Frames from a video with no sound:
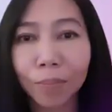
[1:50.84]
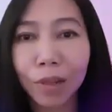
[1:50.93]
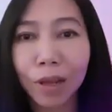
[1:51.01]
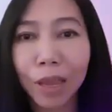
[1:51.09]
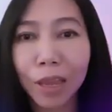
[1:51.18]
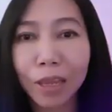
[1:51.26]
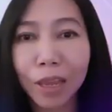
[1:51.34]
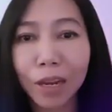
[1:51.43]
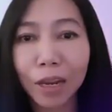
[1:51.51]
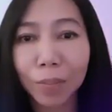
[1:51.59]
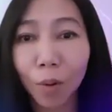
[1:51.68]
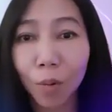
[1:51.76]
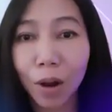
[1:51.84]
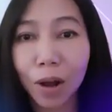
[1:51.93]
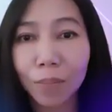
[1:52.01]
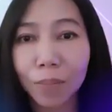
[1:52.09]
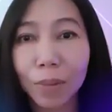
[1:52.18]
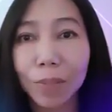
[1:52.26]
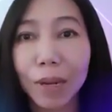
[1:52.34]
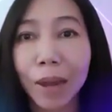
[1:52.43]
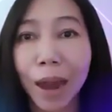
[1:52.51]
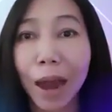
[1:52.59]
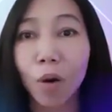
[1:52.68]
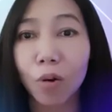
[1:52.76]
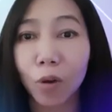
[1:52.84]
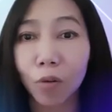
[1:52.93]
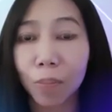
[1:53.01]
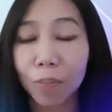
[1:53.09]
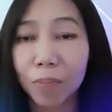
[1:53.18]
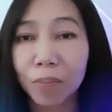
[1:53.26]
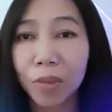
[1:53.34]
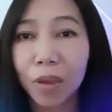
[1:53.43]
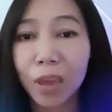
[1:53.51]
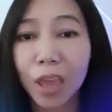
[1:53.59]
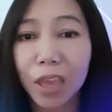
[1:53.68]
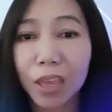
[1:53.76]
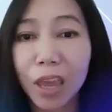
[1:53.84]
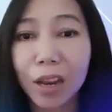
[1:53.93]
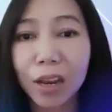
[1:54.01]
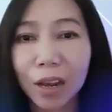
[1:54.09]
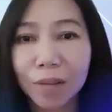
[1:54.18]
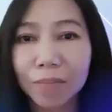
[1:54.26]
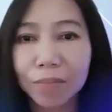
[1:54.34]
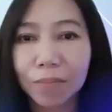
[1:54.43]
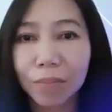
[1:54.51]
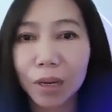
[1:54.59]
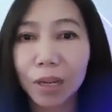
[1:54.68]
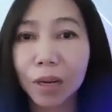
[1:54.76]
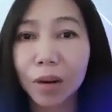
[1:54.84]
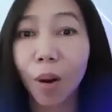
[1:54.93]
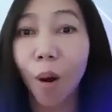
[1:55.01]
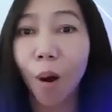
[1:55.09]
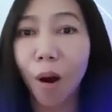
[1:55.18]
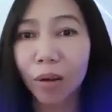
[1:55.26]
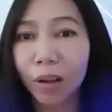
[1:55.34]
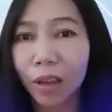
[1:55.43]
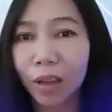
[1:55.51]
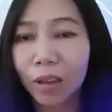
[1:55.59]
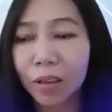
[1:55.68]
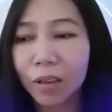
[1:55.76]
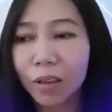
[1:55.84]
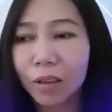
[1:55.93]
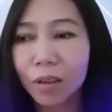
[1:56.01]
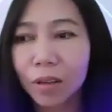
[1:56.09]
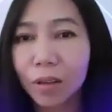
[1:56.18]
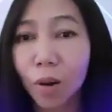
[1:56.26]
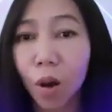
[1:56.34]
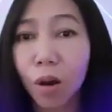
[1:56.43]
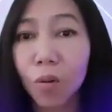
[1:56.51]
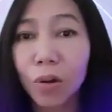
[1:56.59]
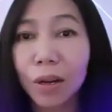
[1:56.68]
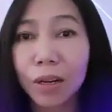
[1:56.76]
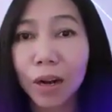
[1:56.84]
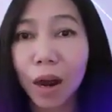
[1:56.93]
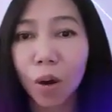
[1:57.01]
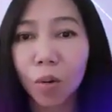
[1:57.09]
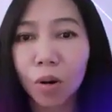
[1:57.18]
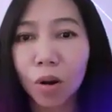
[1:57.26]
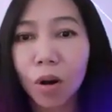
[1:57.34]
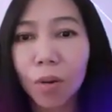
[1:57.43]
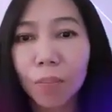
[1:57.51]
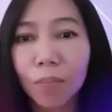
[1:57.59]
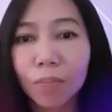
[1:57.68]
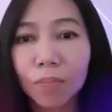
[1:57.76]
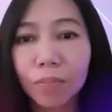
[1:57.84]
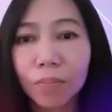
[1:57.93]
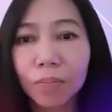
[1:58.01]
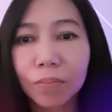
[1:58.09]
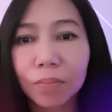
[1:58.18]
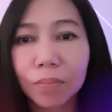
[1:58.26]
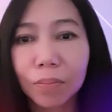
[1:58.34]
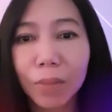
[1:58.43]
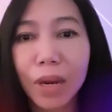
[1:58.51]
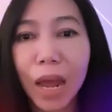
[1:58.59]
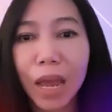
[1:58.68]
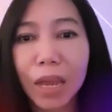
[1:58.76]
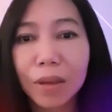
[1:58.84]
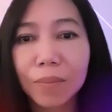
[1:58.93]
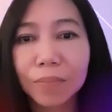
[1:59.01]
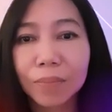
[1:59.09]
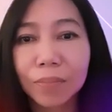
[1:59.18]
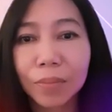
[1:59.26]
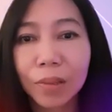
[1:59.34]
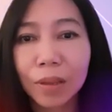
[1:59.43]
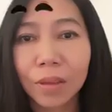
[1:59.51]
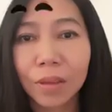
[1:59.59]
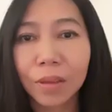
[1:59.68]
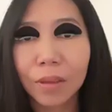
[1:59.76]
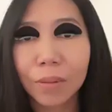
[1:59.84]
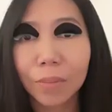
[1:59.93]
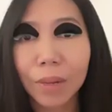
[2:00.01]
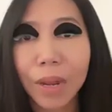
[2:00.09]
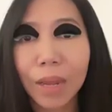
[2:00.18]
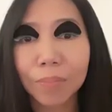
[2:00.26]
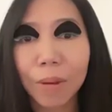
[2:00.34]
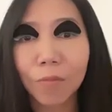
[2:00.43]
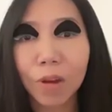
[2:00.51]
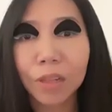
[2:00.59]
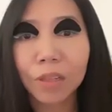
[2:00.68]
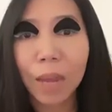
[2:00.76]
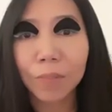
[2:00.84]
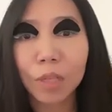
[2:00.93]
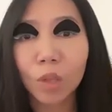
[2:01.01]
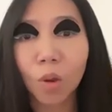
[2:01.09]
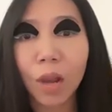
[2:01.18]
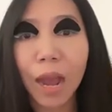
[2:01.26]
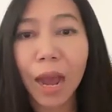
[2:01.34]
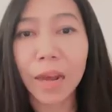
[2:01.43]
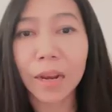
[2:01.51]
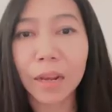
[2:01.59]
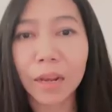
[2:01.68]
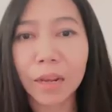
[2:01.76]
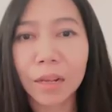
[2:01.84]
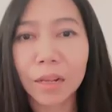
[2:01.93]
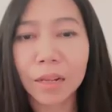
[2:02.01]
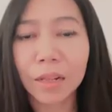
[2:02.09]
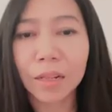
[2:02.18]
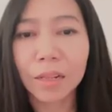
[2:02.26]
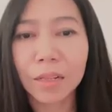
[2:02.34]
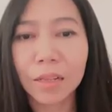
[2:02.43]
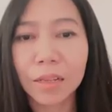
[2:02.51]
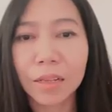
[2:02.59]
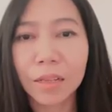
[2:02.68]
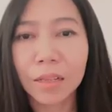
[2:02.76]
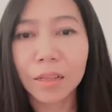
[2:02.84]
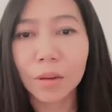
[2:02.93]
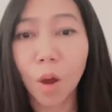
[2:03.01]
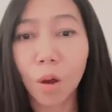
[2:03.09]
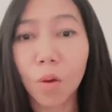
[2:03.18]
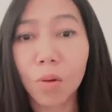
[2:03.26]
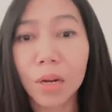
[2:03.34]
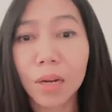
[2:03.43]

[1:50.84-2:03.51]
เรื่องเอเย่นนะเพราะว่ามันมีข่าวไงว่าเอเย่นอ่ะบางทีหลอกไงหลอกเอาเงินเขาแล้วก็ไม่ได้ไม่ได้แบบว่าตามที่ต้องการอะหลอกเอาเงิน